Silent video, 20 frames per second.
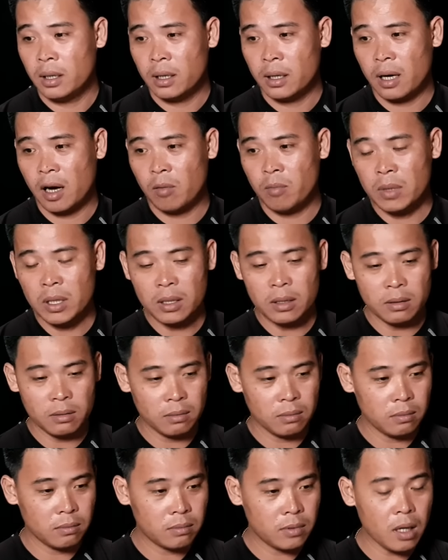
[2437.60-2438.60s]
ông mới
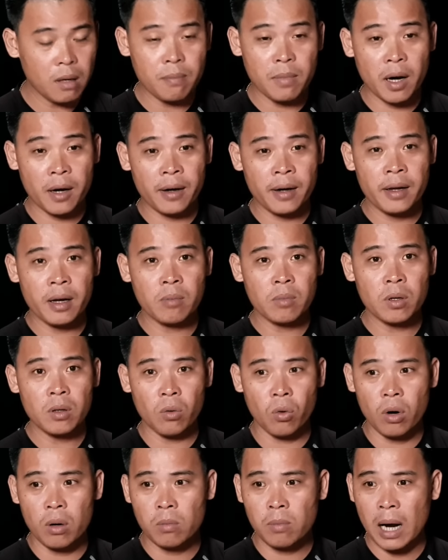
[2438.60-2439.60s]
tức mình đi ông nói
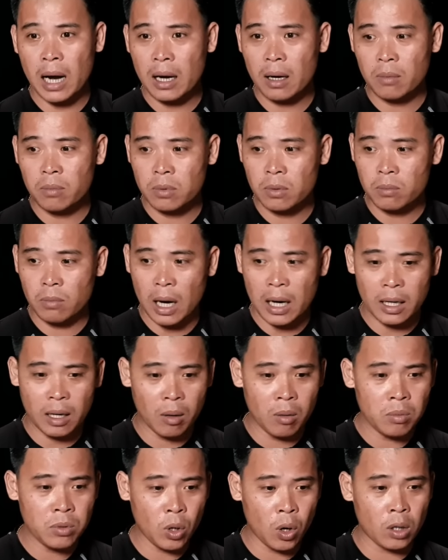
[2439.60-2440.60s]
ủa ông bác ông bác này
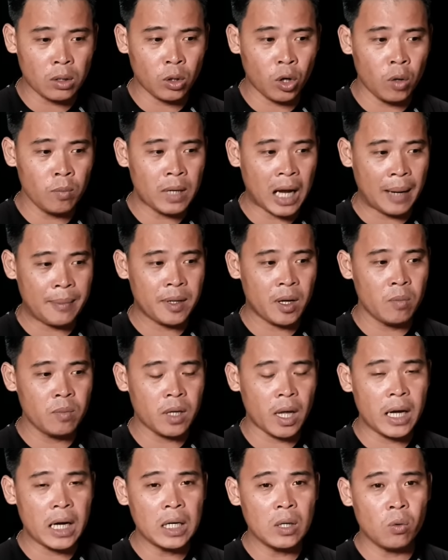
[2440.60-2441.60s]
không cho thôi ông làm gì ông
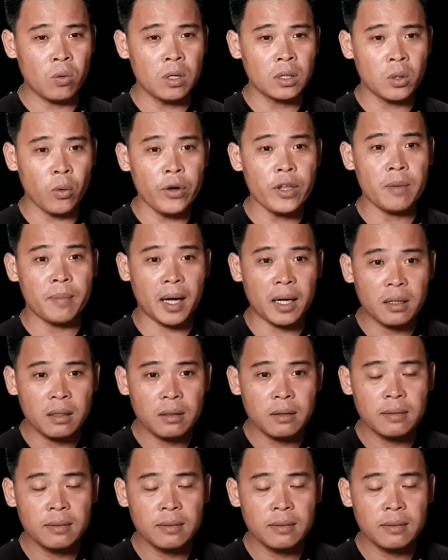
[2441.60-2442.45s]
chỉ cái lu nước thúi cho mình